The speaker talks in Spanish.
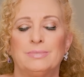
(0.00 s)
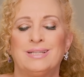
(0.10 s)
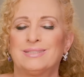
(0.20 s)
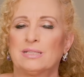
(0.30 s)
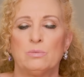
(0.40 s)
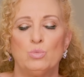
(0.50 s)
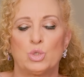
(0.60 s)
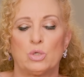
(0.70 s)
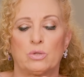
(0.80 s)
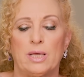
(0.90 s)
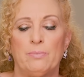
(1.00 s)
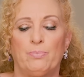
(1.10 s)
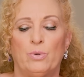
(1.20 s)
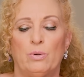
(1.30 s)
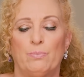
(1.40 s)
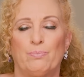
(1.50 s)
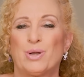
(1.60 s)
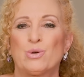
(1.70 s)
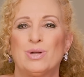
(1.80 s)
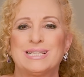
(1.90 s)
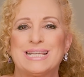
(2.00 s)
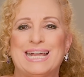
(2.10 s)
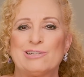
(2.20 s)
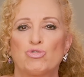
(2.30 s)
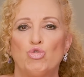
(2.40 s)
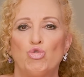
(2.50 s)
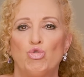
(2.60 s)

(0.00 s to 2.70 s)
y desde hace mucho tiempo, pero no le hace caso.